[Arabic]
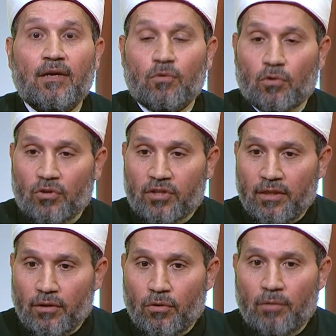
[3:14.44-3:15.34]
وروح
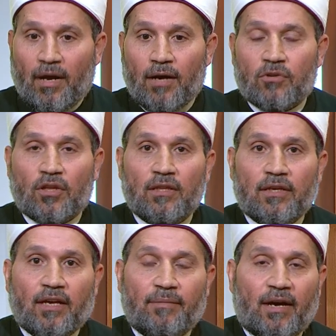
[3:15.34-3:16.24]
صلي الجمعه
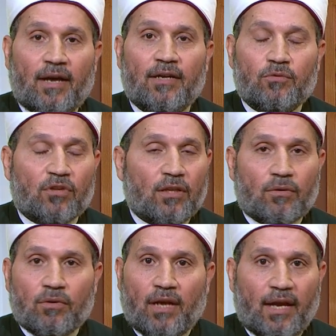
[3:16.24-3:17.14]
وصلي الجماعات
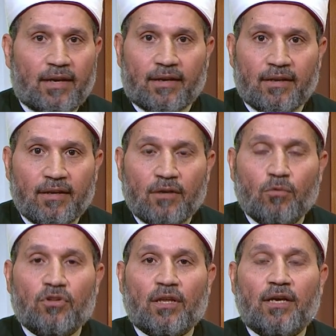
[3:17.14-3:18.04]
وصلي كل حاجه
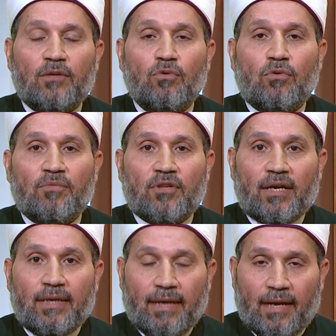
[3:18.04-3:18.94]
مم. وصلاتكم
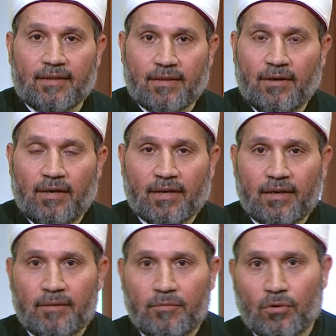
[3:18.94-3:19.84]
صحيحه سواء
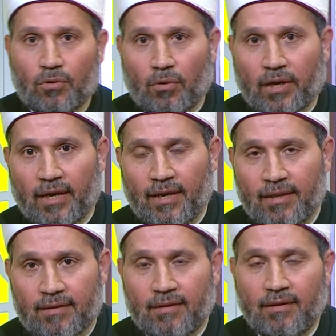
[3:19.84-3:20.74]
كان بيخرج
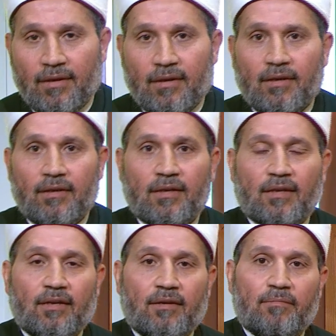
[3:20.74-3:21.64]
غاز
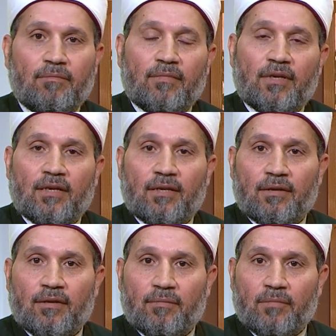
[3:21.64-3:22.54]
آه،
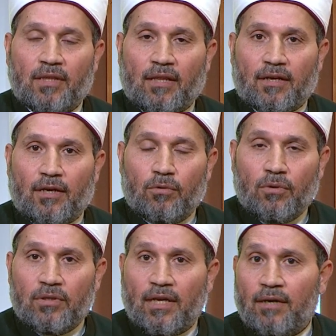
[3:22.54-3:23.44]
آه، من
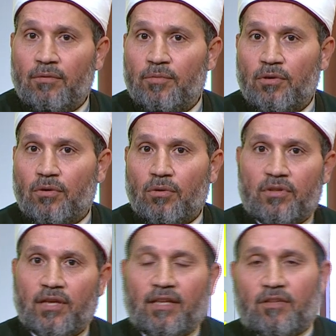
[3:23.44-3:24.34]
القولون أو
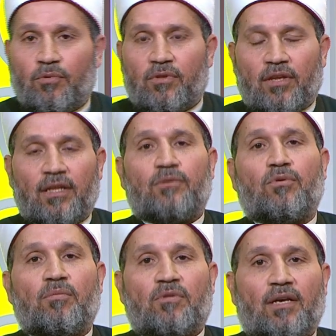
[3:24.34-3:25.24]
بيخرج سلس بول
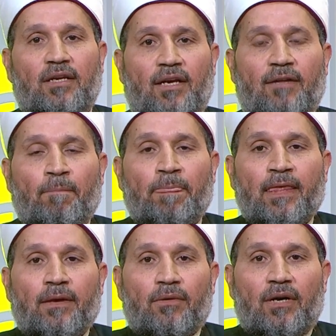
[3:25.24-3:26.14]
صلاتكم صحيحة
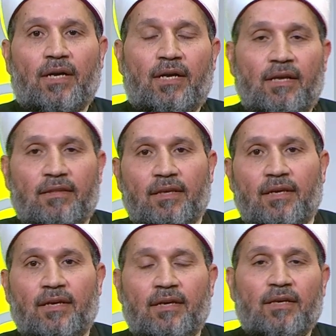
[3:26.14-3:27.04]

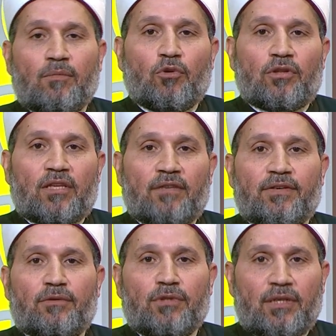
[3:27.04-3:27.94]
وهذا
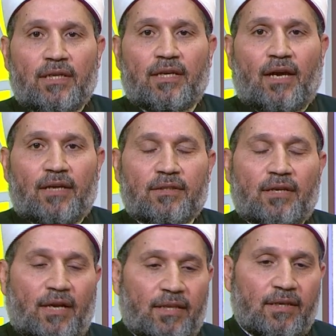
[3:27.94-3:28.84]
متفق
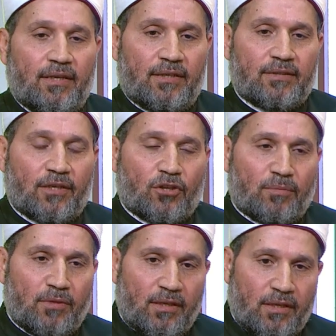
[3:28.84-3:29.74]
عليه عند
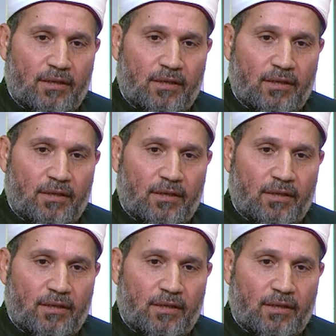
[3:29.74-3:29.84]
جميع